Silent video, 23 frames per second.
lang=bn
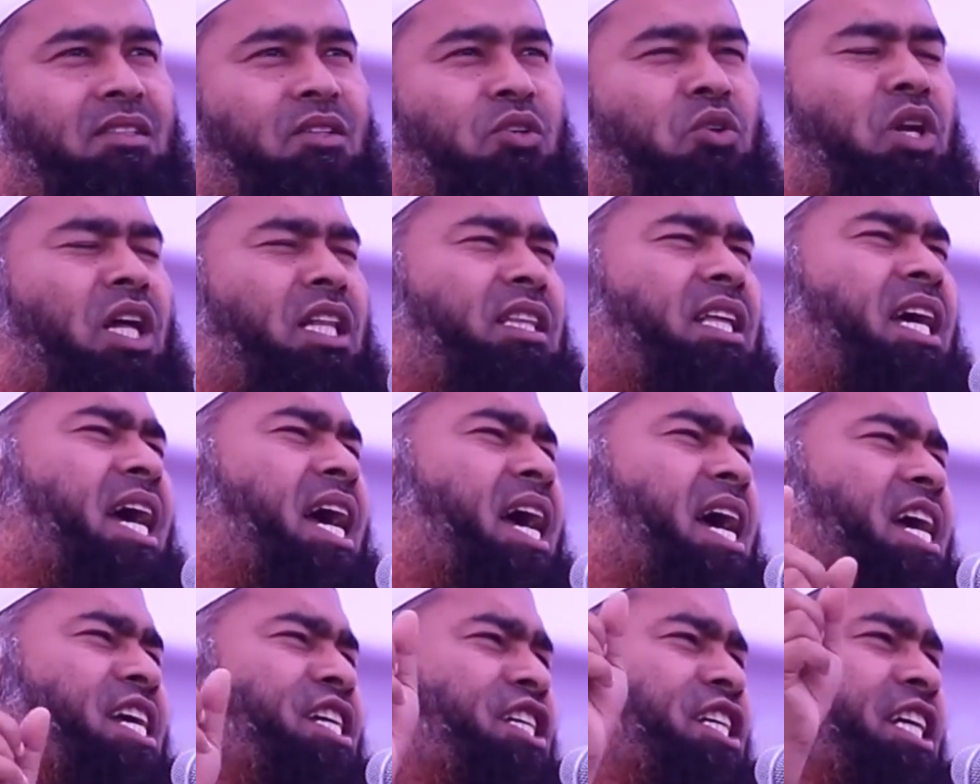গোটা
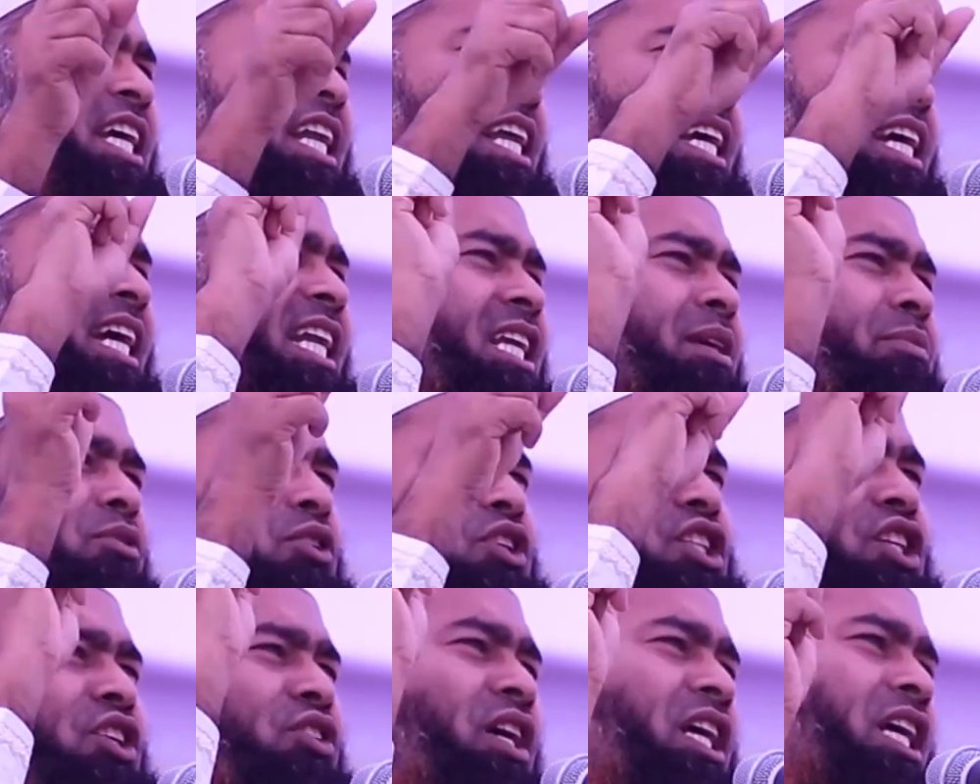দেশ শিরিকে
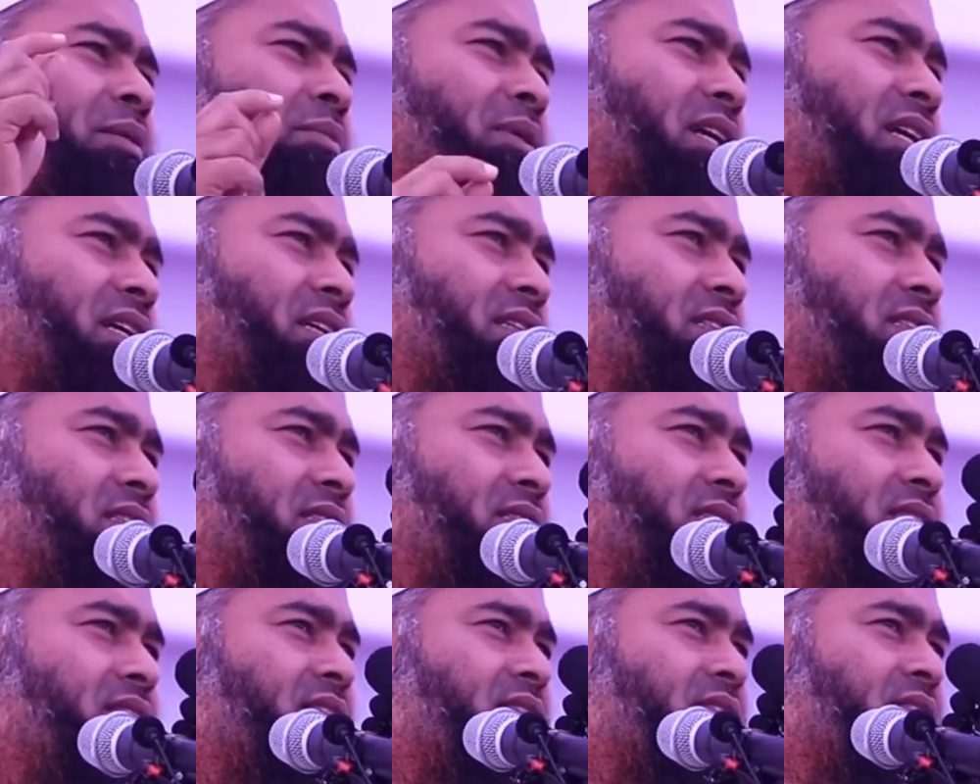নিমজ্জিত একেবারে
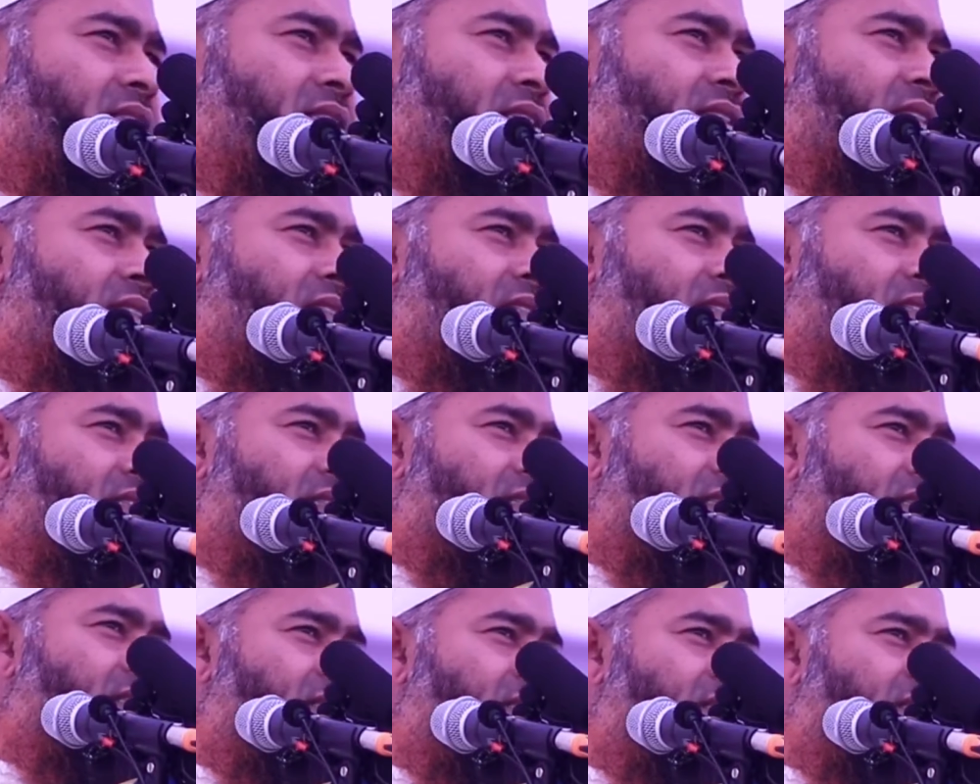
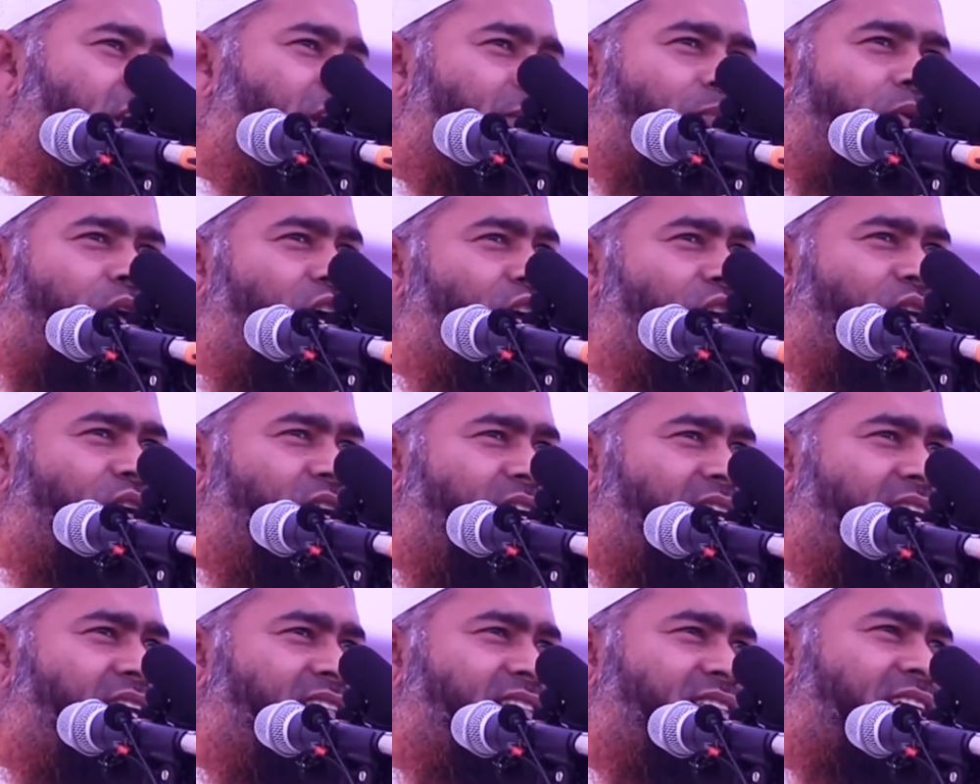তারা ভয়
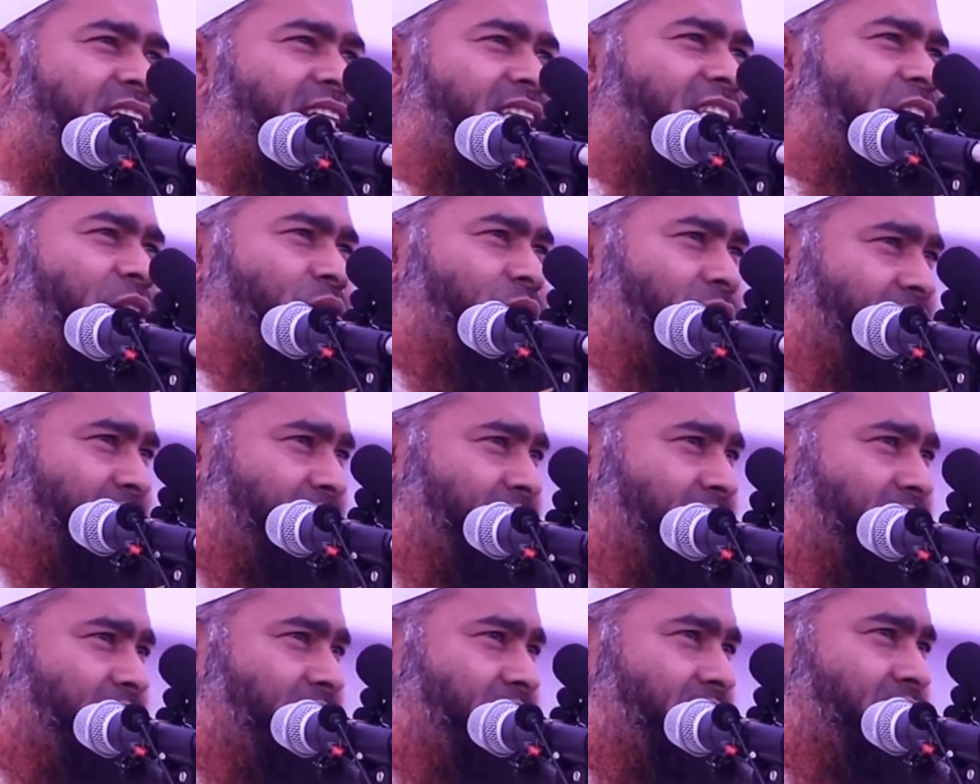করে না চিন্তাও করে
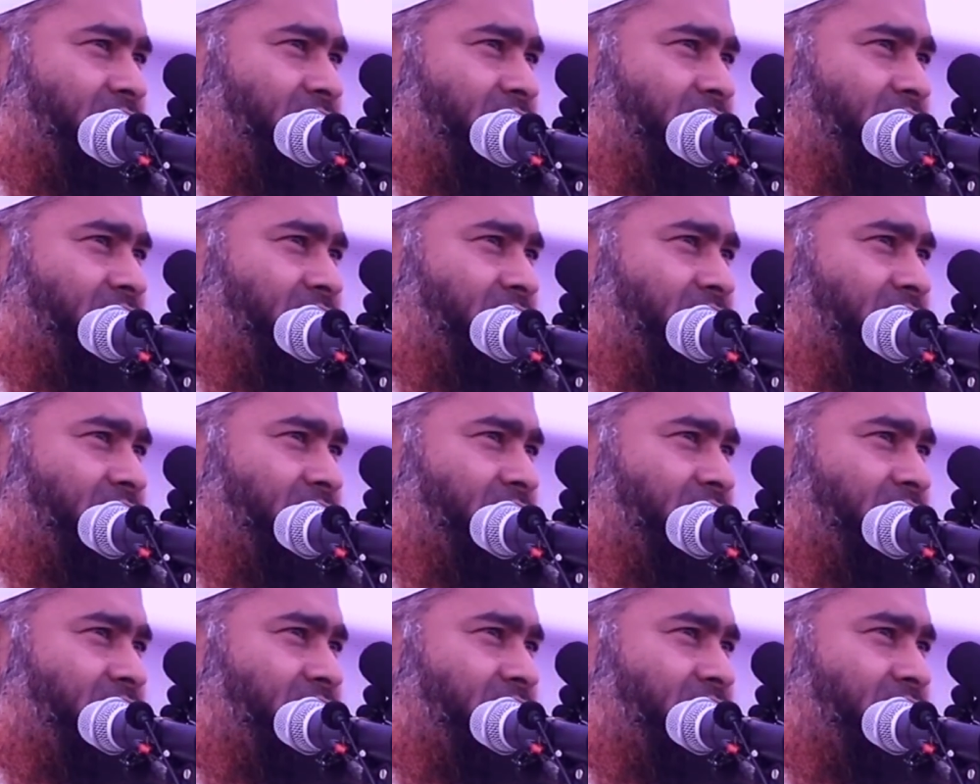না